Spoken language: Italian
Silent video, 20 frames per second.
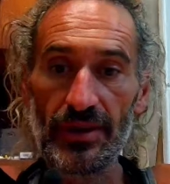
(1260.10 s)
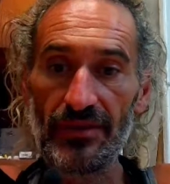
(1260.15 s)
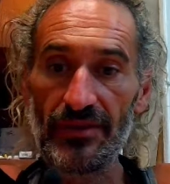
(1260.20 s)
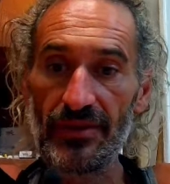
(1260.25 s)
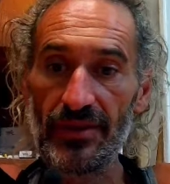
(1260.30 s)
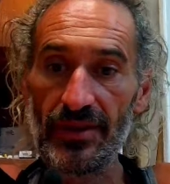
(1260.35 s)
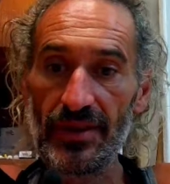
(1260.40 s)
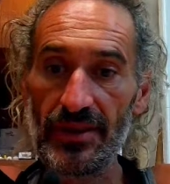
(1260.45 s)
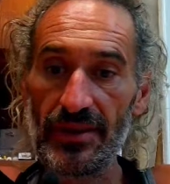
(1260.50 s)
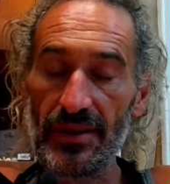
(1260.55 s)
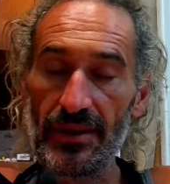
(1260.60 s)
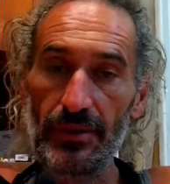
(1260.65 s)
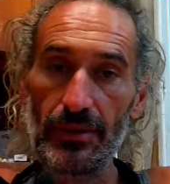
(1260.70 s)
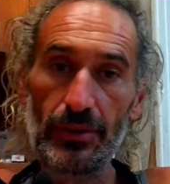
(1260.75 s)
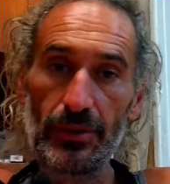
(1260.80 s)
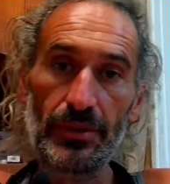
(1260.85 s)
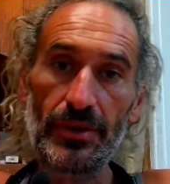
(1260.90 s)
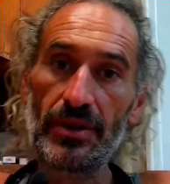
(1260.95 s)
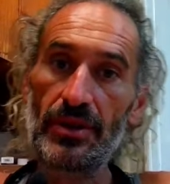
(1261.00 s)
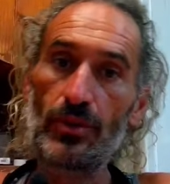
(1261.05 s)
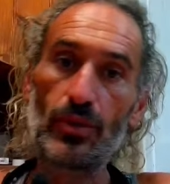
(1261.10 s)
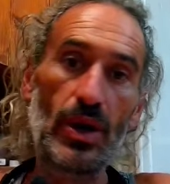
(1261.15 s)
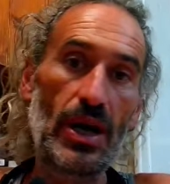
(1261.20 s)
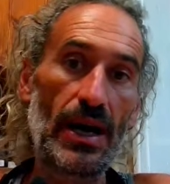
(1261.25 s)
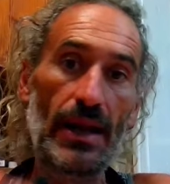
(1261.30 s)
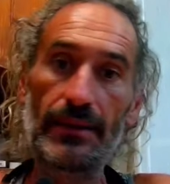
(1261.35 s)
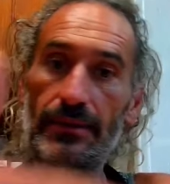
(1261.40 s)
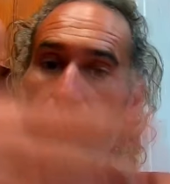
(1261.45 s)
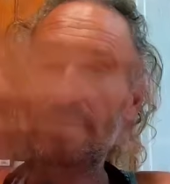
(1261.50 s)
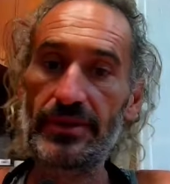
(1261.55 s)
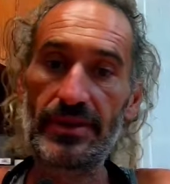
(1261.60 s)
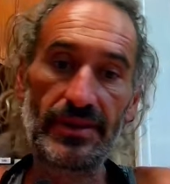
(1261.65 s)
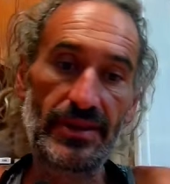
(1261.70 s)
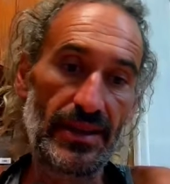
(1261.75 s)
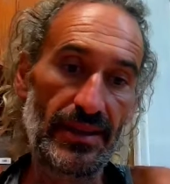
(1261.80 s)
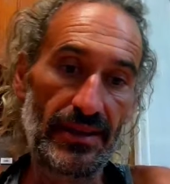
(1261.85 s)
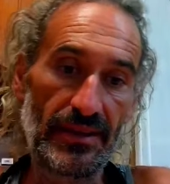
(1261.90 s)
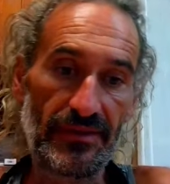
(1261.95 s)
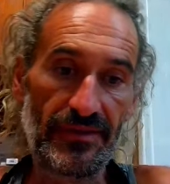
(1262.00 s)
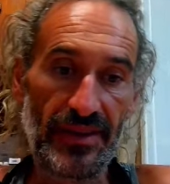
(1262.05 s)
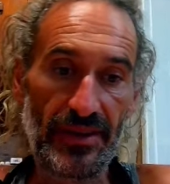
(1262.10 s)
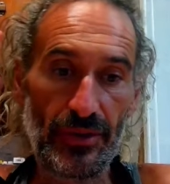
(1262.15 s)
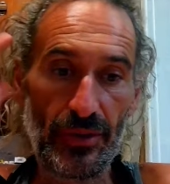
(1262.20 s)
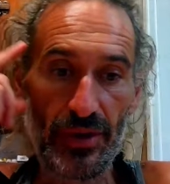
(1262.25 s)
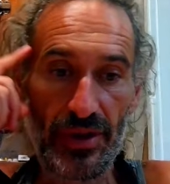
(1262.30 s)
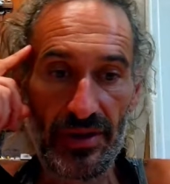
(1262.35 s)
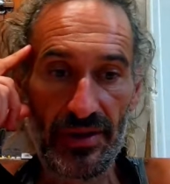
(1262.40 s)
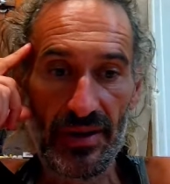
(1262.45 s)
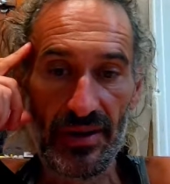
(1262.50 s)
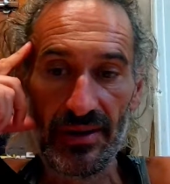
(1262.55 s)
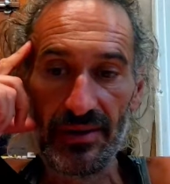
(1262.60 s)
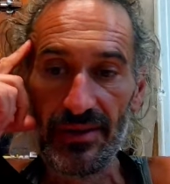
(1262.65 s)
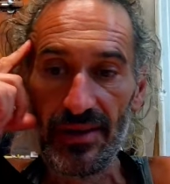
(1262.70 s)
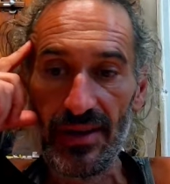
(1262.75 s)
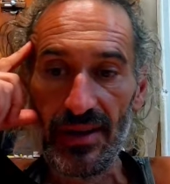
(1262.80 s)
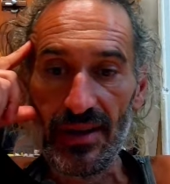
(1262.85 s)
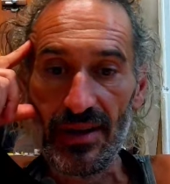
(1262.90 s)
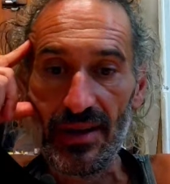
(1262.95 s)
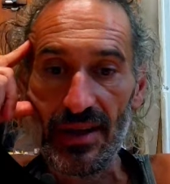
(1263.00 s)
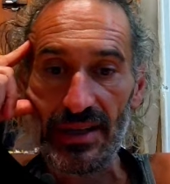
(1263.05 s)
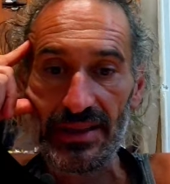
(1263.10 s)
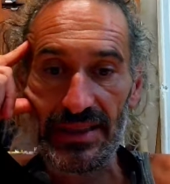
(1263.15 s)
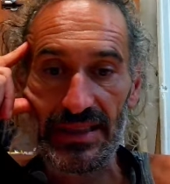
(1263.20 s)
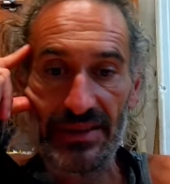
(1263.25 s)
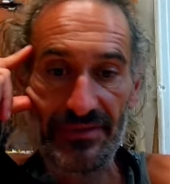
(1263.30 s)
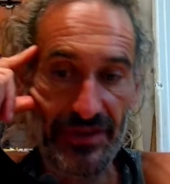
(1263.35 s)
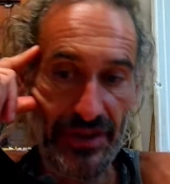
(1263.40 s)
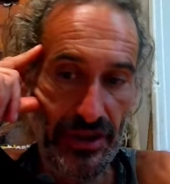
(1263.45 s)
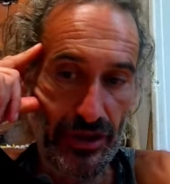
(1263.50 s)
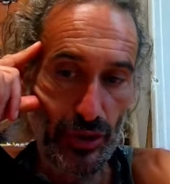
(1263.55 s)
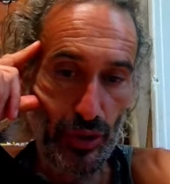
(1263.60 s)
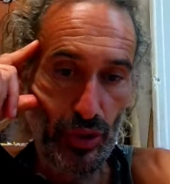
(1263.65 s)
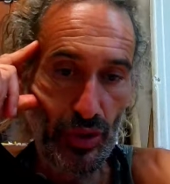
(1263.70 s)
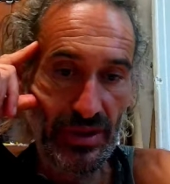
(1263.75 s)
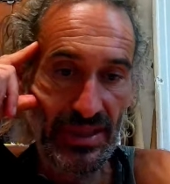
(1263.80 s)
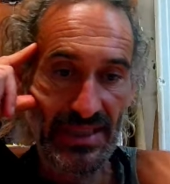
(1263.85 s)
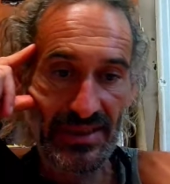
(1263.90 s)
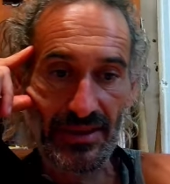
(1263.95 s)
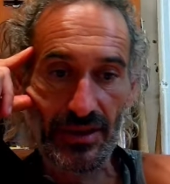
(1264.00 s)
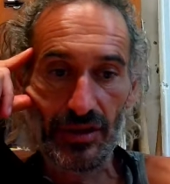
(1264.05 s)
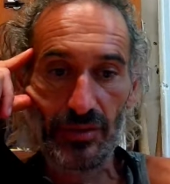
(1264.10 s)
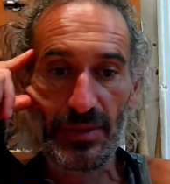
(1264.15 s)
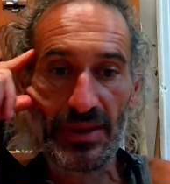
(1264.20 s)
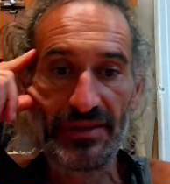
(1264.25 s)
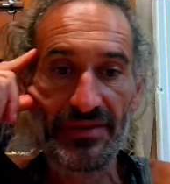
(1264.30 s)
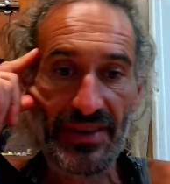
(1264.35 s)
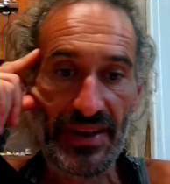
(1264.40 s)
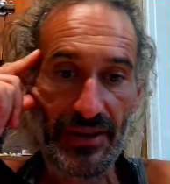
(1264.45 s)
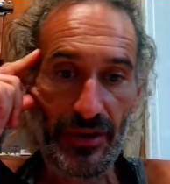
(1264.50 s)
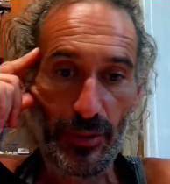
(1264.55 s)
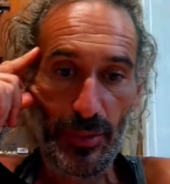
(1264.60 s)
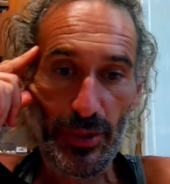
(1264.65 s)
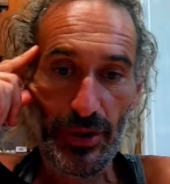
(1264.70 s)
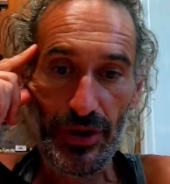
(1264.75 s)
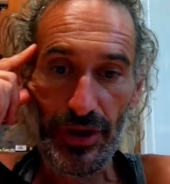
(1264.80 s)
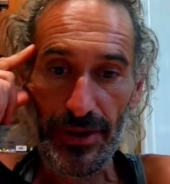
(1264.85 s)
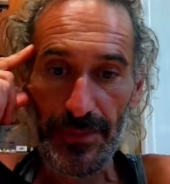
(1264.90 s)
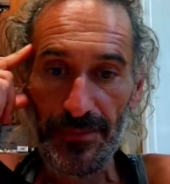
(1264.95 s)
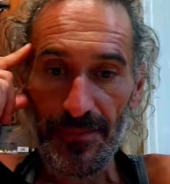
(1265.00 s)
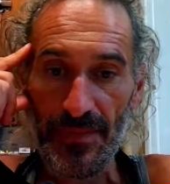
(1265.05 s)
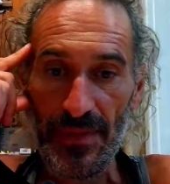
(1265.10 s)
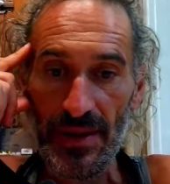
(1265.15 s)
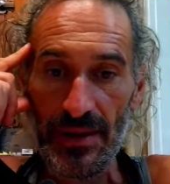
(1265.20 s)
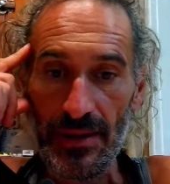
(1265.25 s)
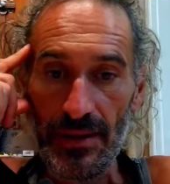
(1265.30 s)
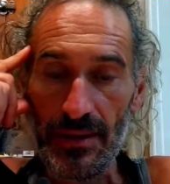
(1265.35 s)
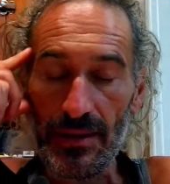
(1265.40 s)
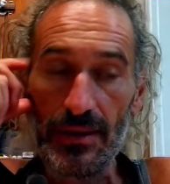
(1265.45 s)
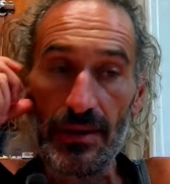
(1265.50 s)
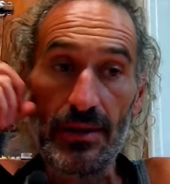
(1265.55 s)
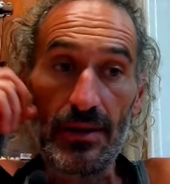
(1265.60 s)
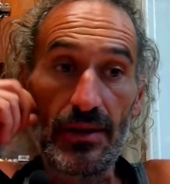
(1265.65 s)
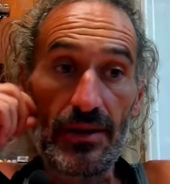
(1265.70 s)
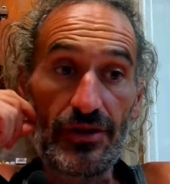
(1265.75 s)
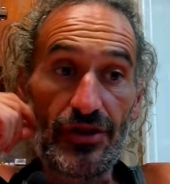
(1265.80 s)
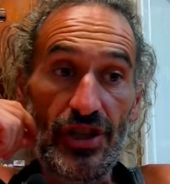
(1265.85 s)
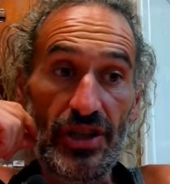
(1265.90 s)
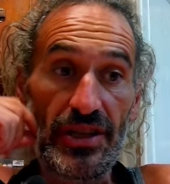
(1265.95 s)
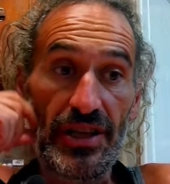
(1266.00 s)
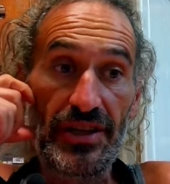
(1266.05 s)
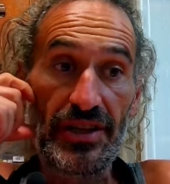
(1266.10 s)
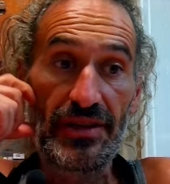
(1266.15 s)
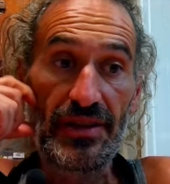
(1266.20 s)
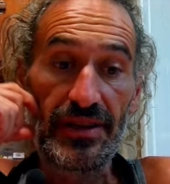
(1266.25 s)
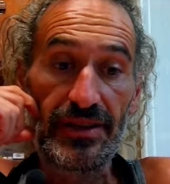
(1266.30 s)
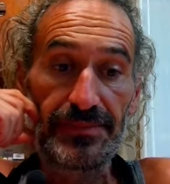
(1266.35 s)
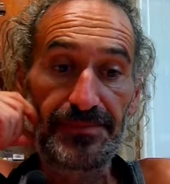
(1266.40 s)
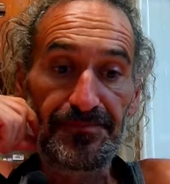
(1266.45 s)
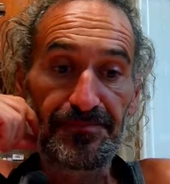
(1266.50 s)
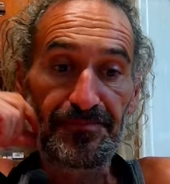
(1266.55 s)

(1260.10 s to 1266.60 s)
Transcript: Nvidia o di Qualcomm, di Intel che fanno ridere. Eh. Andate a vedere tutto i test come li fanno, poi c'è da ridere.